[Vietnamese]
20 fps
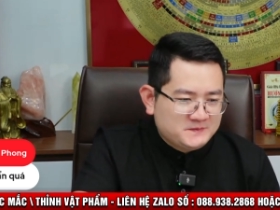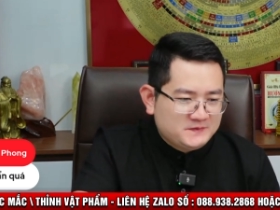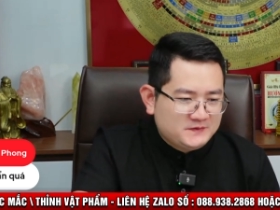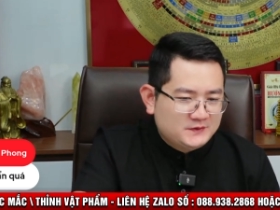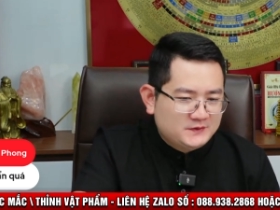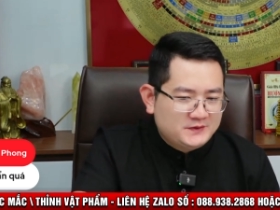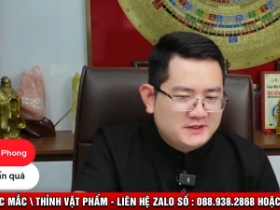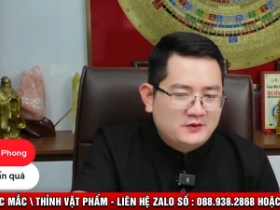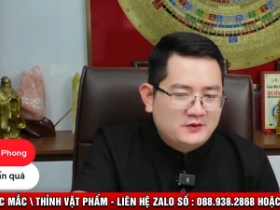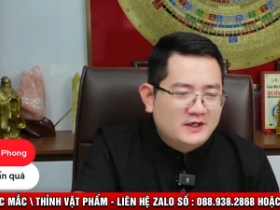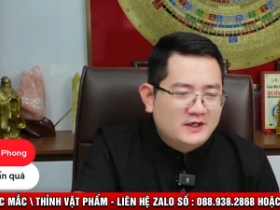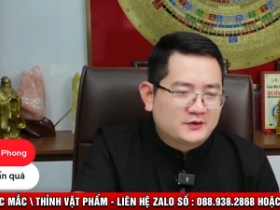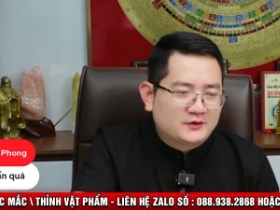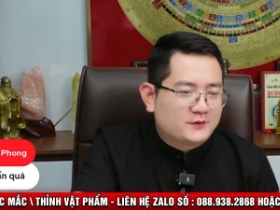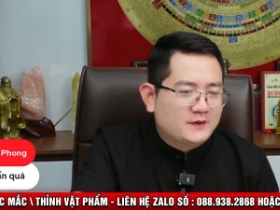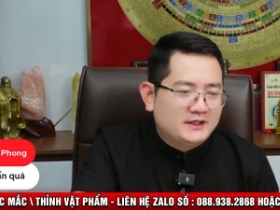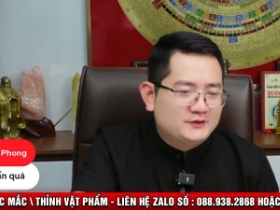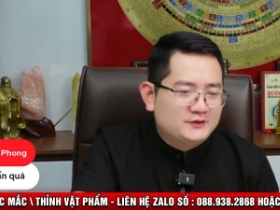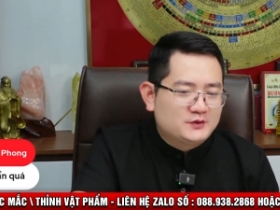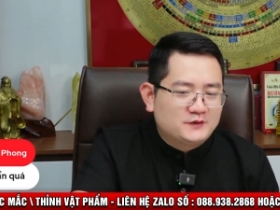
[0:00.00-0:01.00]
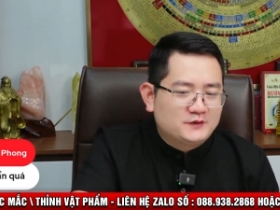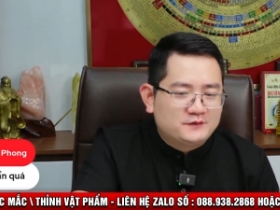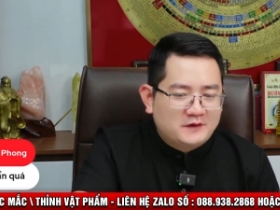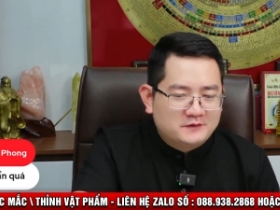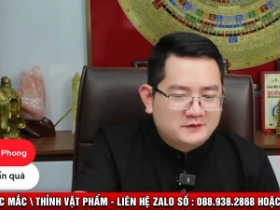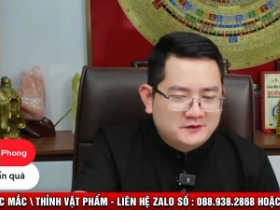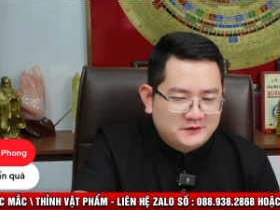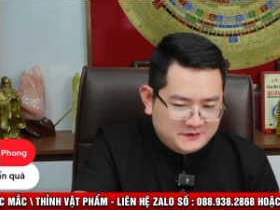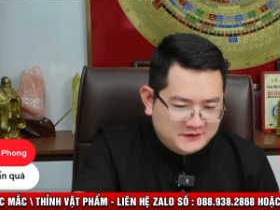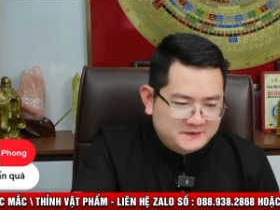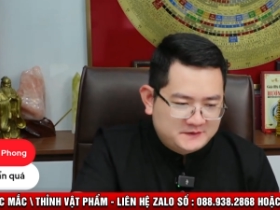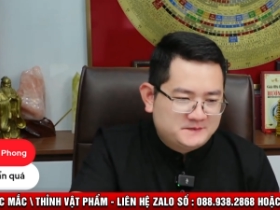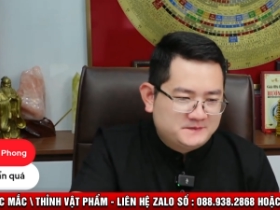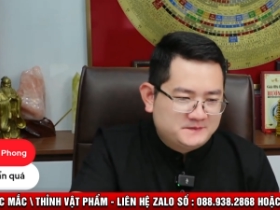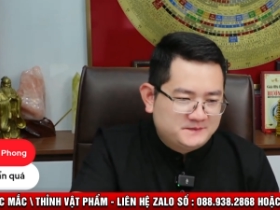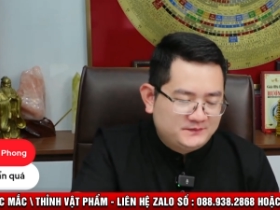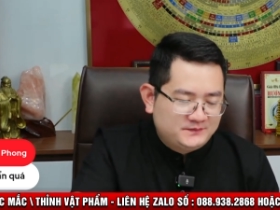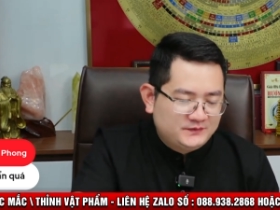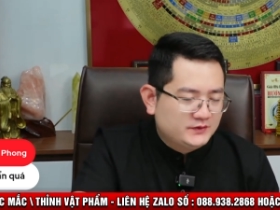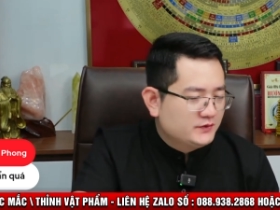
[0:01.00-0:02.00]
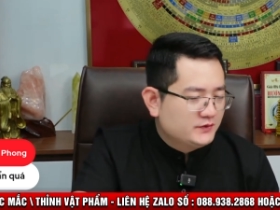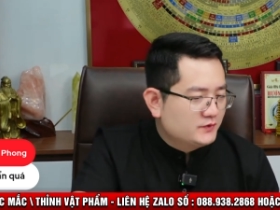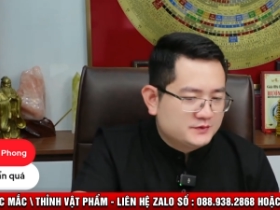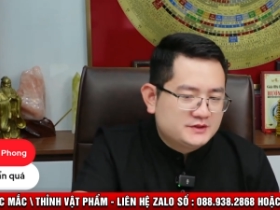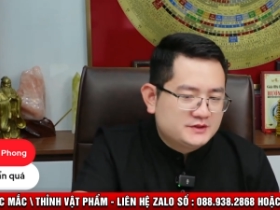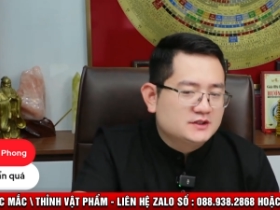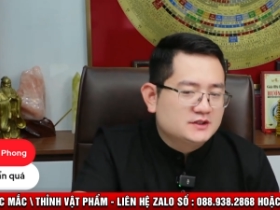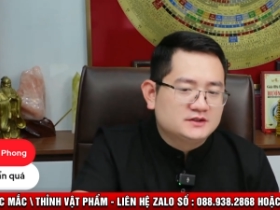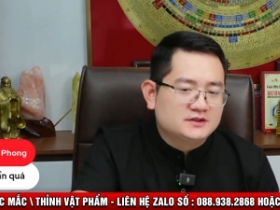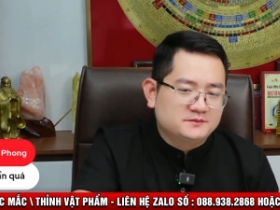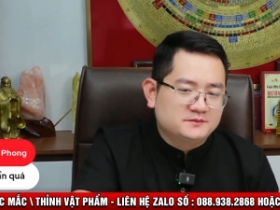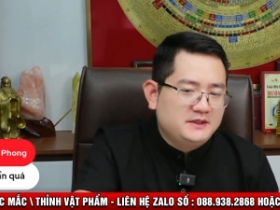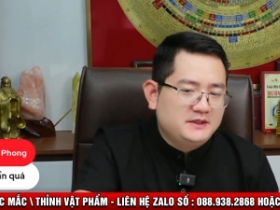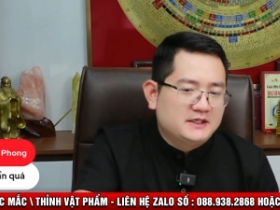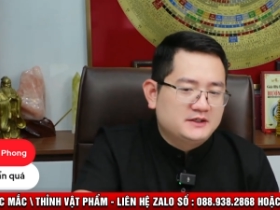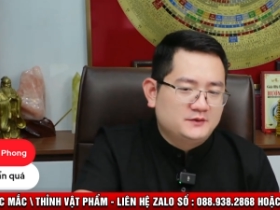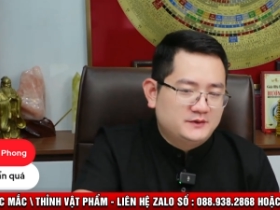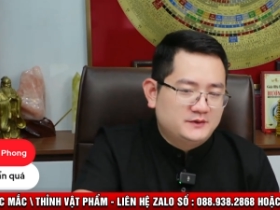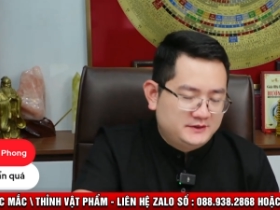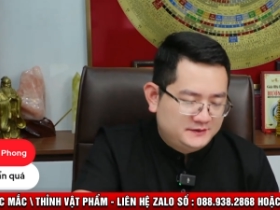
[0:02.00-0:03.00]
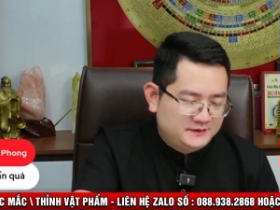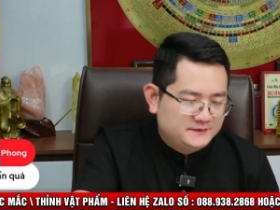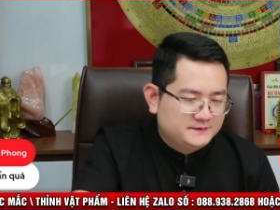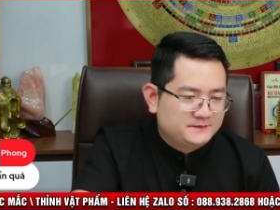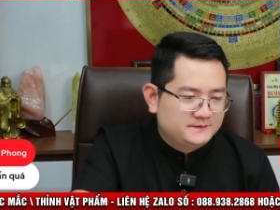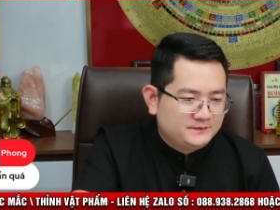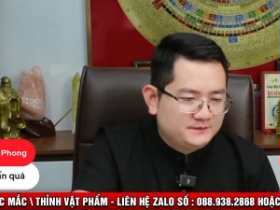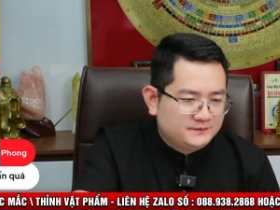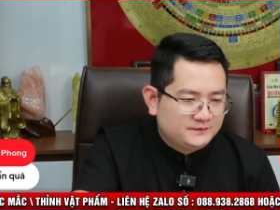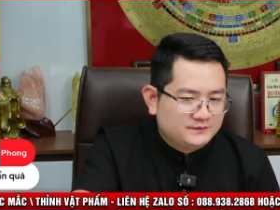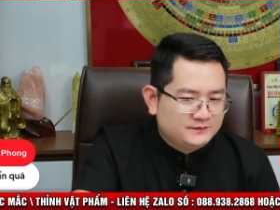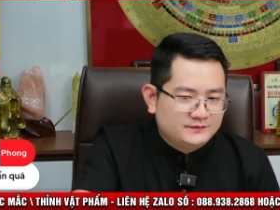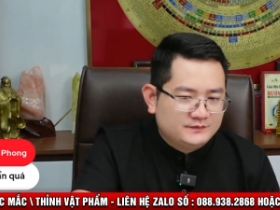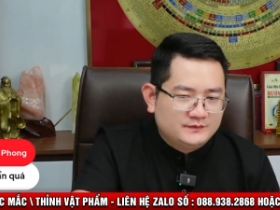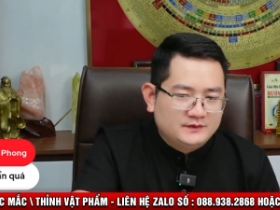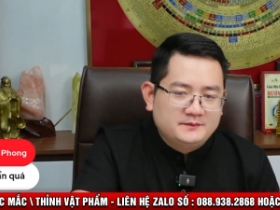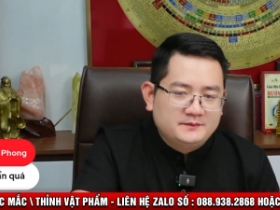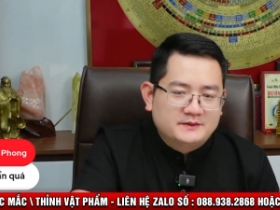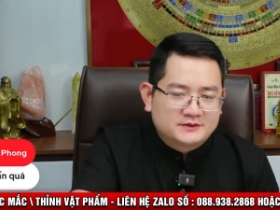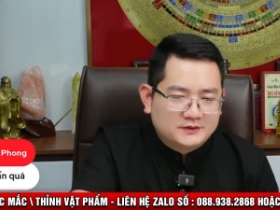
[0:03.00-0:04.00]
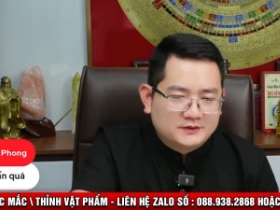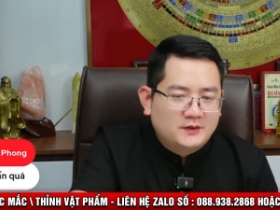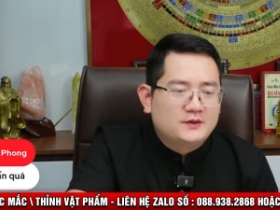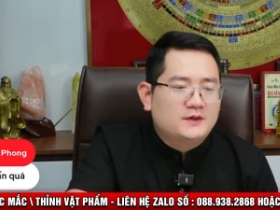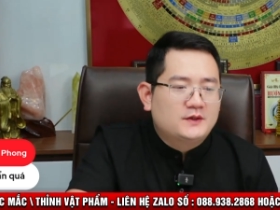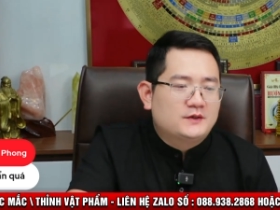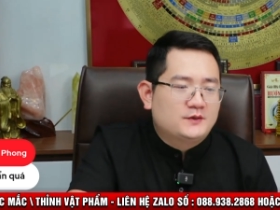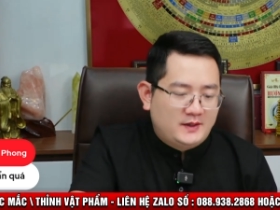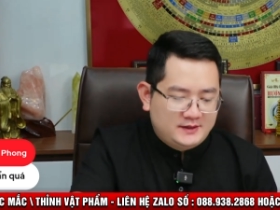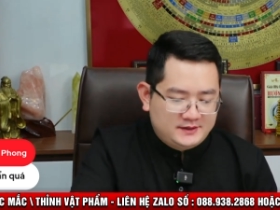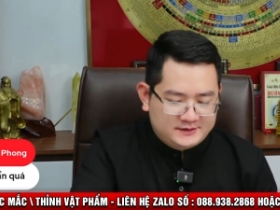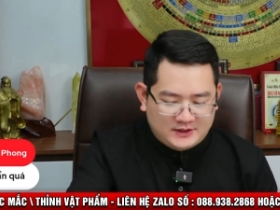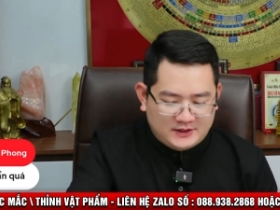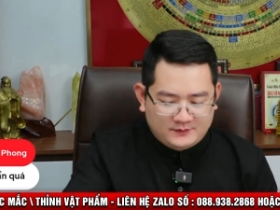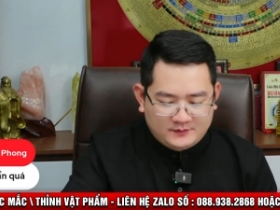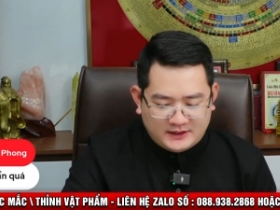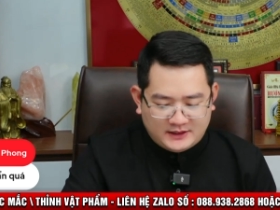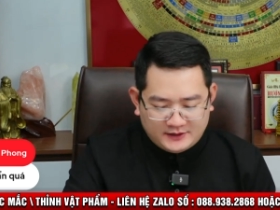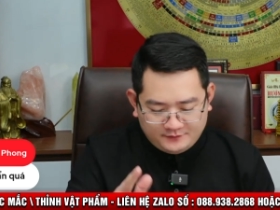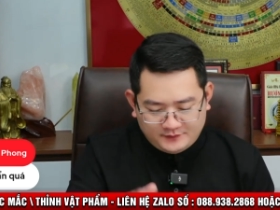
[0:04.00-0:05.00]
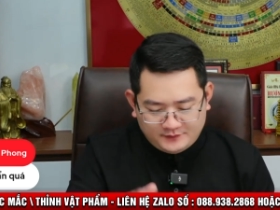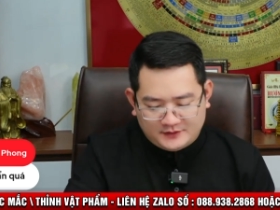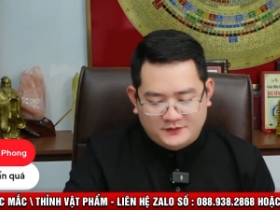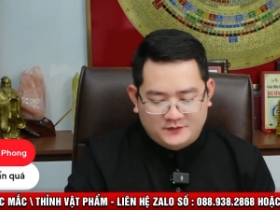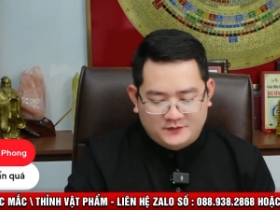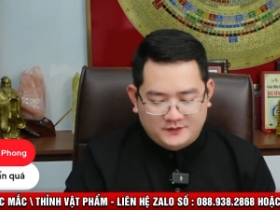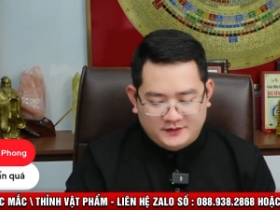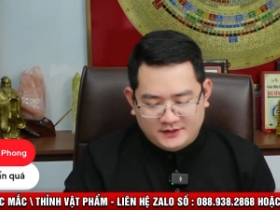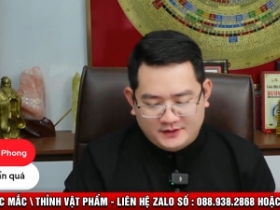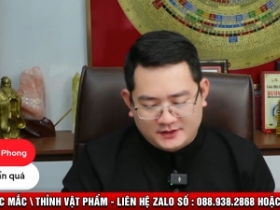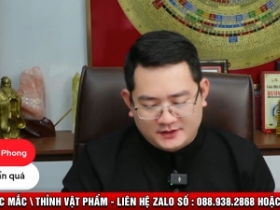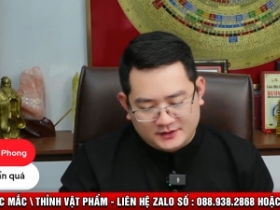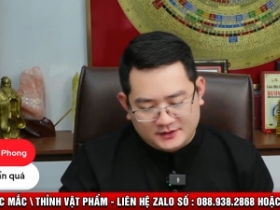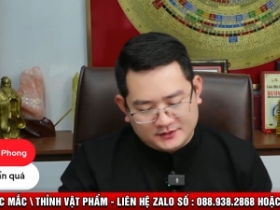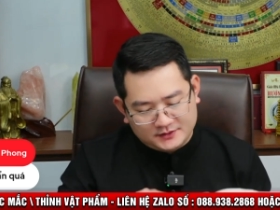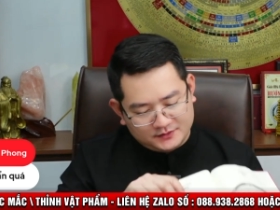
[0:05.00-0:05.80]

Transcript: tôi đâu hề quen anh Xuân Phong đâu ạ tôi cũng chưa từng biết luôn nhưng mà tôi luận đoán xong là anh phản hồi lên này.